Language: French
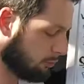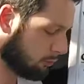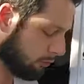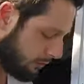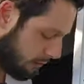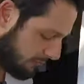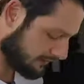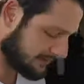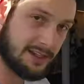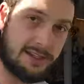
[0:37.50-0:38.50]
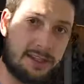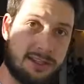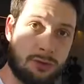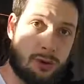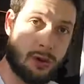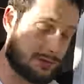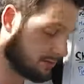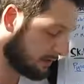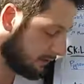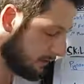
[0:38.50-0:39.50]
Les double under, en fait, c'est l'exercice de corde à
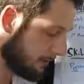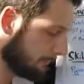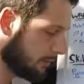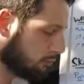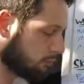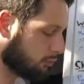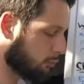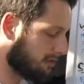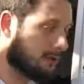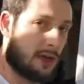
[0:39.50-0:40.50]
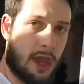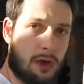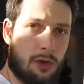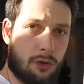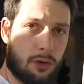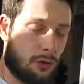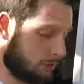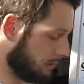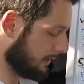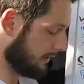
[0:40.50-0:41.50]
sauter. Donc tu dois sauter à la corde
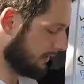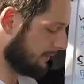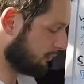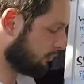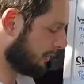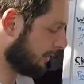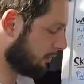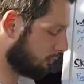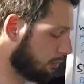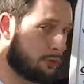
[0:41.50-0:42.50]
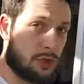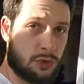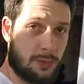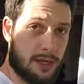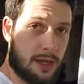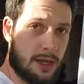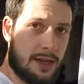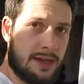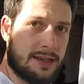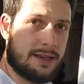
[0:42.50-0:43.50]
et faire tourner la corde deux fois sous les pieds.
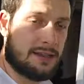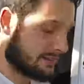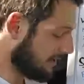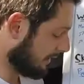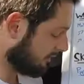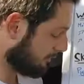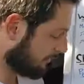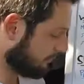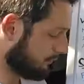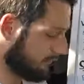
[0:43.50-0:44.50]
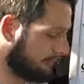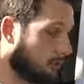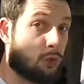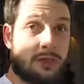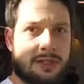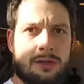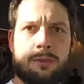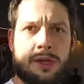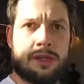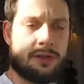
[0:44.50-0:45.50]
Si tu n'y arrives pas, tu fais 20 tours
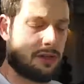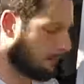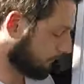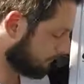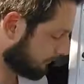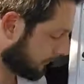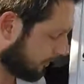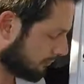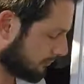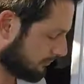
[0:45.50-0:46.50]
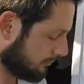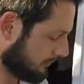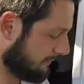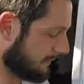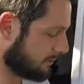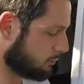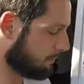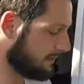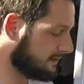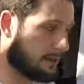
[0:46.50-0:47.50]
simples, bien évidemment. Ensuite, tu fais 20
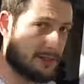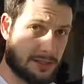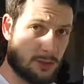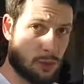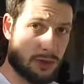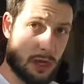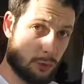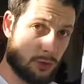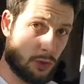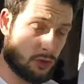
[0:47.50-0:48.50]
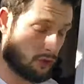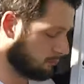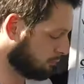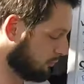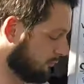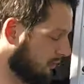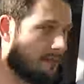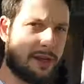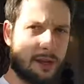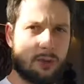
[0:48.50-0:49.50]
squats pistol, c'est le squat à une seule jambe. Tu peux le faire
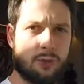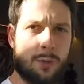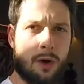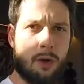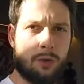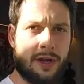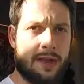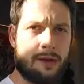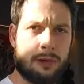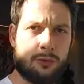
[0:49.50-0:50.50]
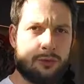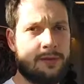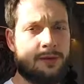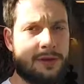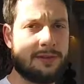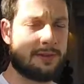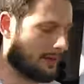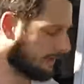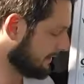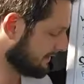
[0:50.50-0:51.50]
avec un support ou caler un ballon sur tes fesses.
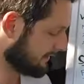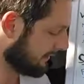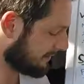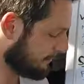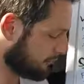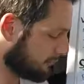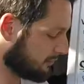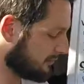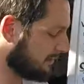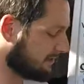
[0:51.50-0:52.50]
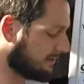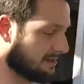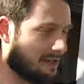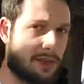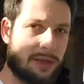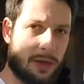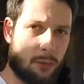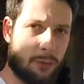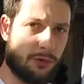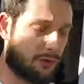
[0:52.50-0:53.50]
Ce qui est très important sur cet exercice, c'est de garder le
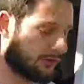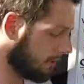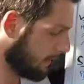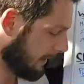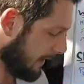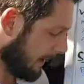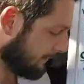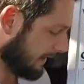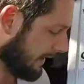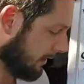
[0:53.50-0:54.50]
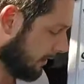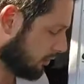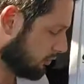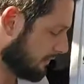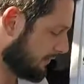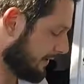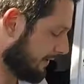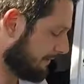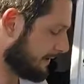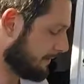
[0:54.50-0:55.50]
talon posé au sol. Et euh, tu vas
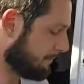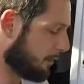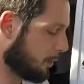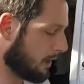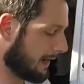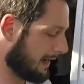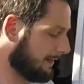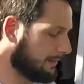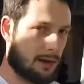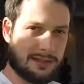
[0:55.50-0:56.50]
faire 20 power clean.